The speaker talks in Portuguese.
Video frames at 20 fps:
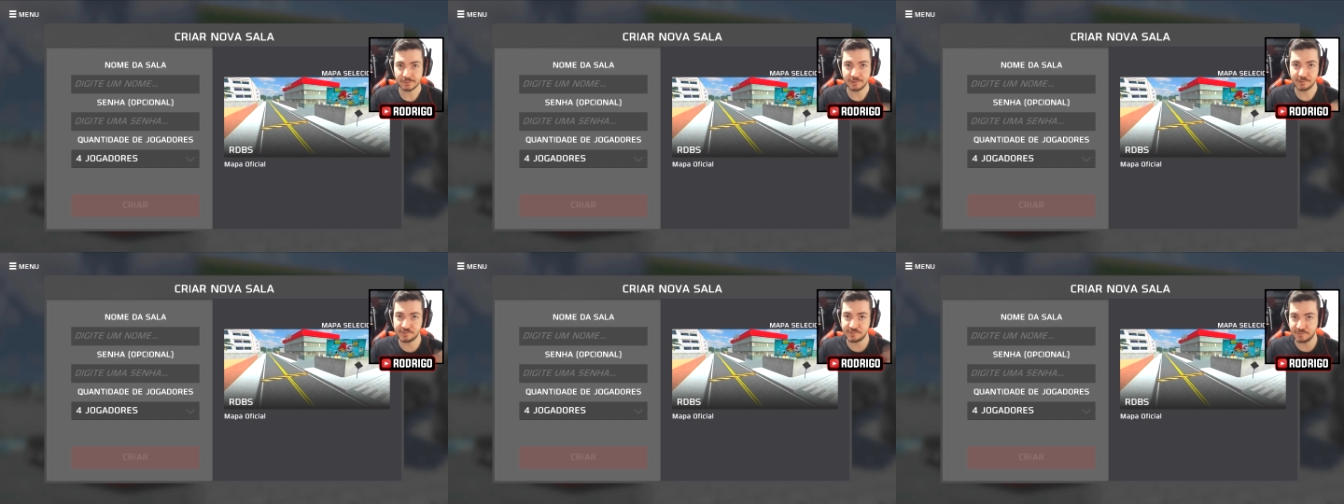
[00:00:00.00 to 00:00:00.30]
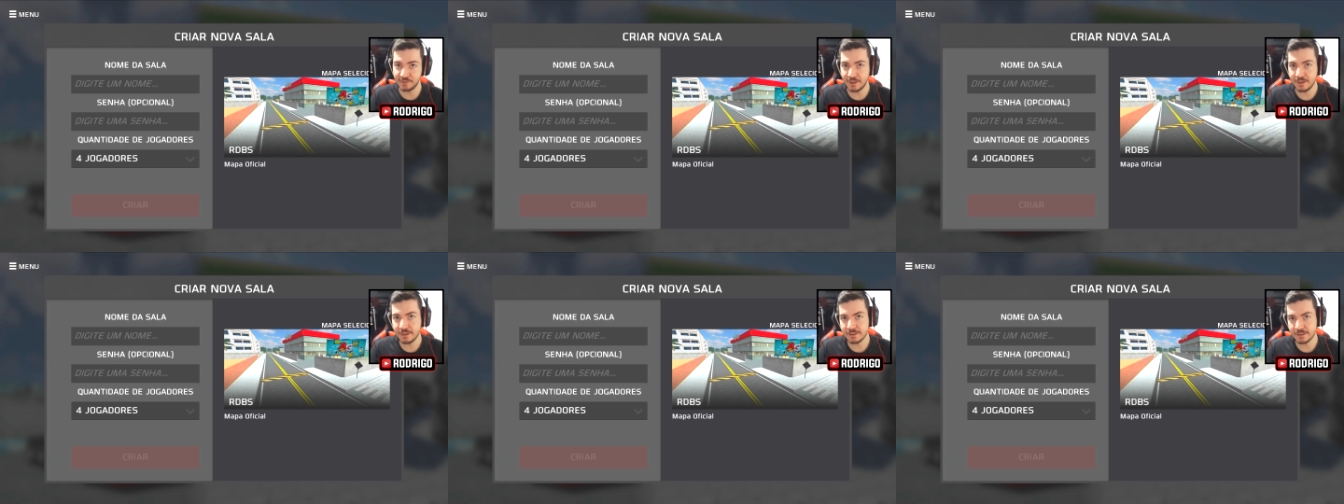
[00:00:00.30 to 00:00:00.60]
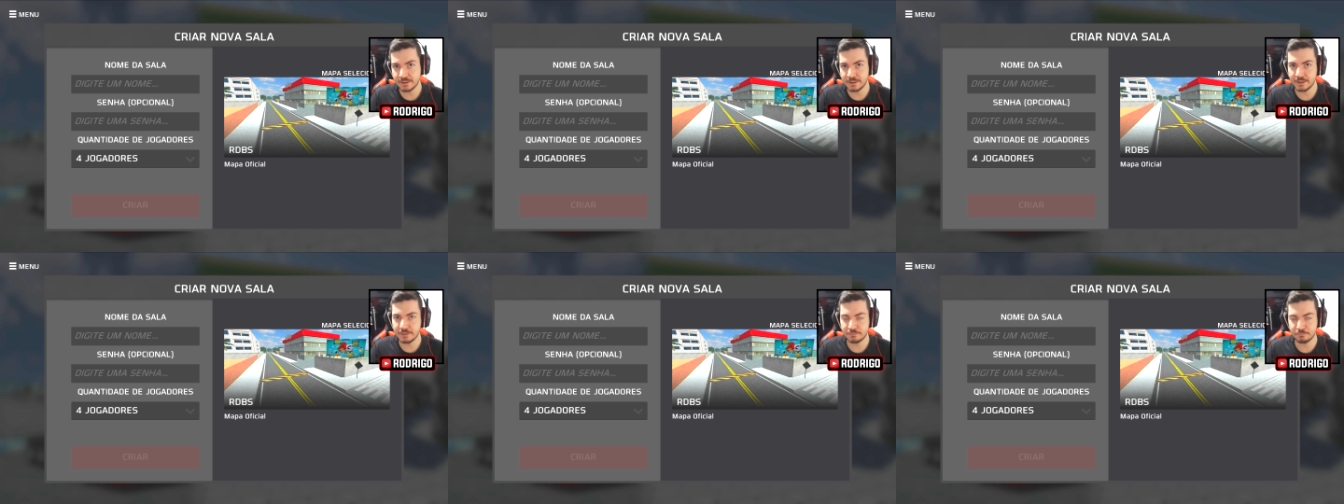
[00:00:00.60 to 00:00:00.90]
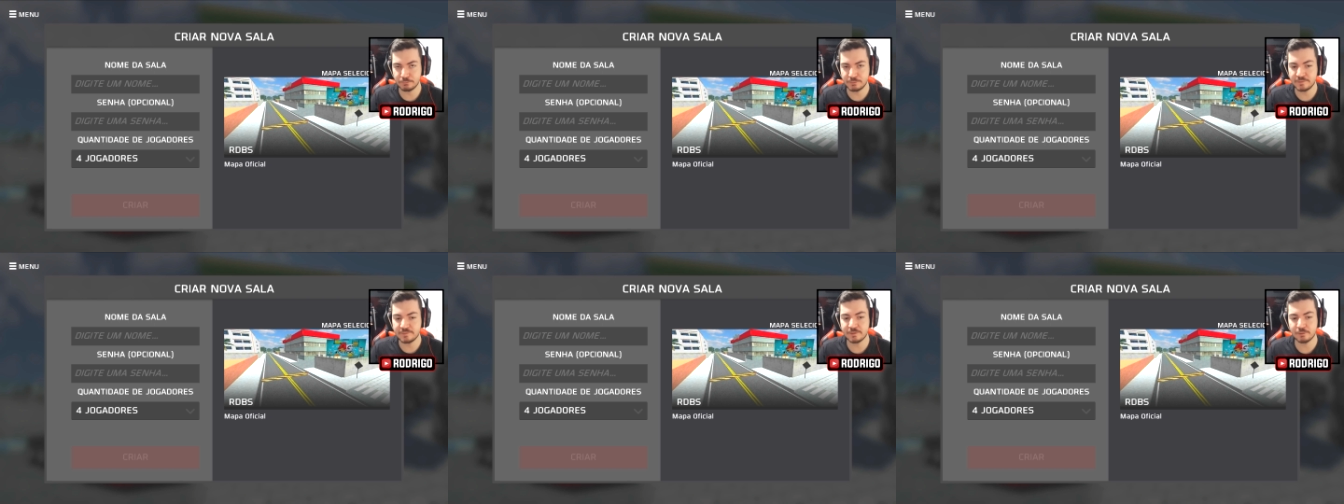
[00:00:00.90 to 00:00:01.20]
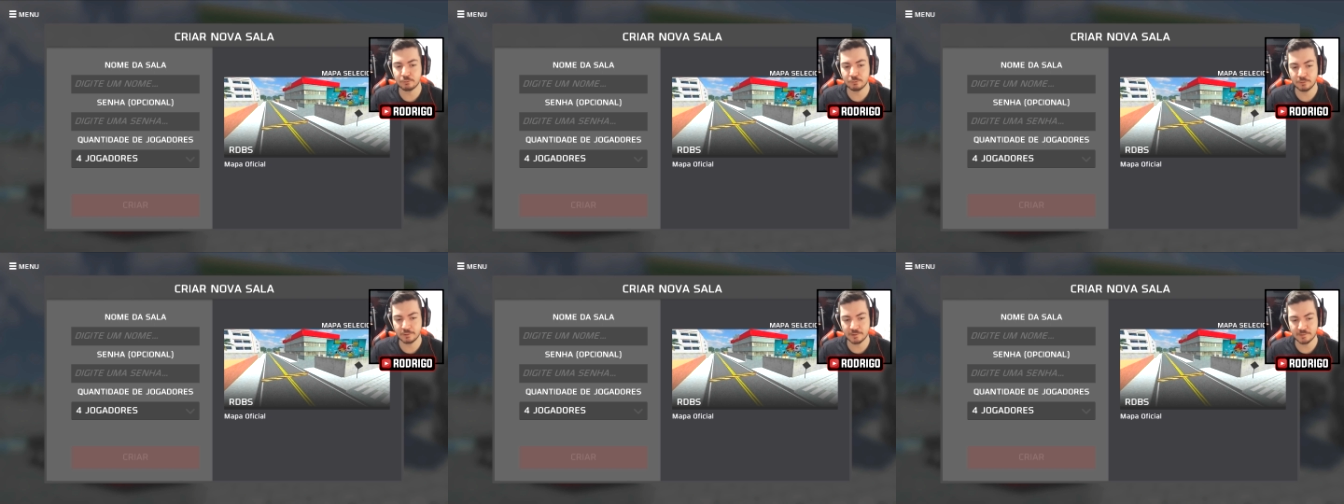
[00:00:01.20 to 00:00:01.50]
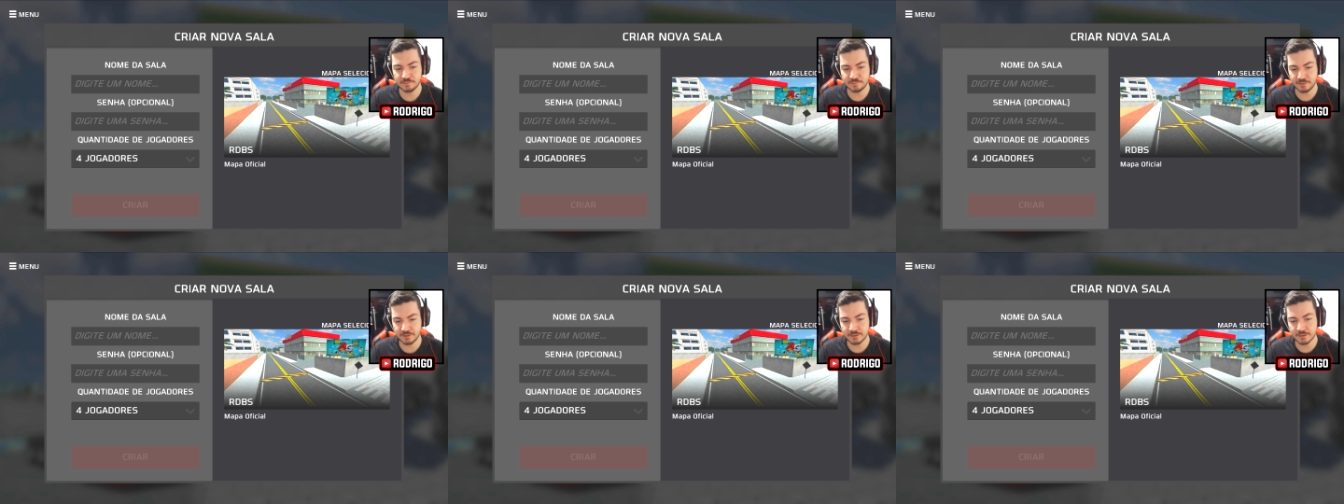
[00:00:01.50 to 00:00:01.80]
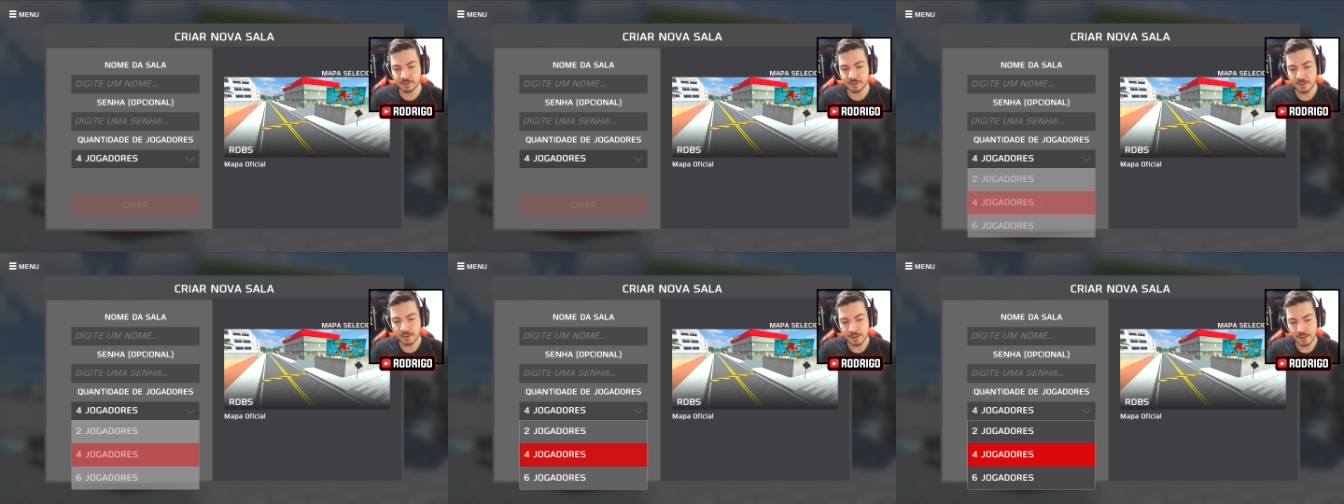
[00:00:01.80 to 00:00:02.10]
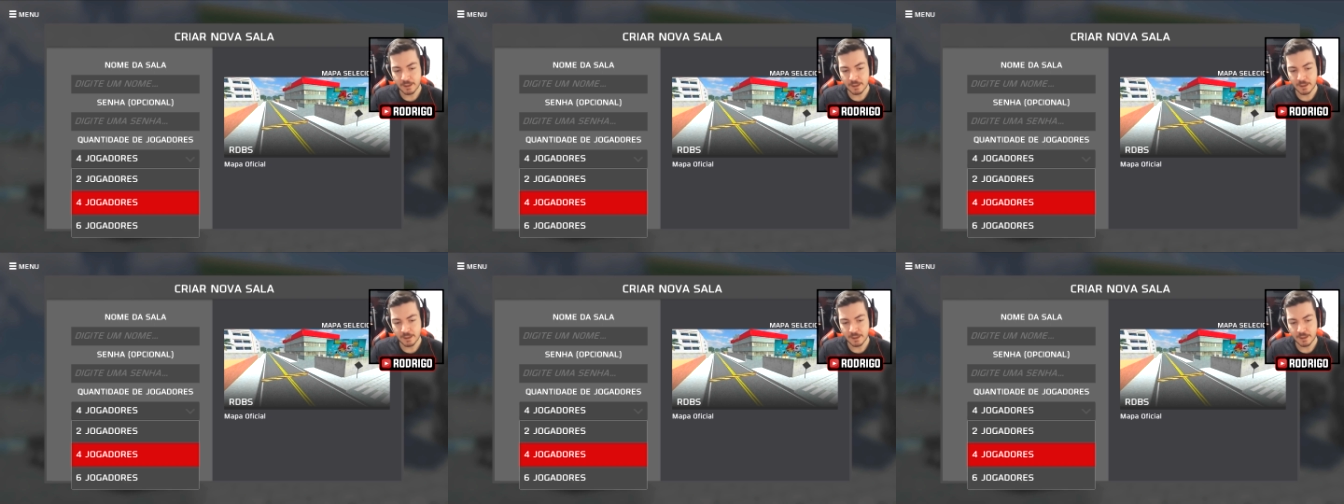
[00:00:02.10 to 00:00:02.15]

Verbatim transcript: senha, né? Se eu quiser colocar senha,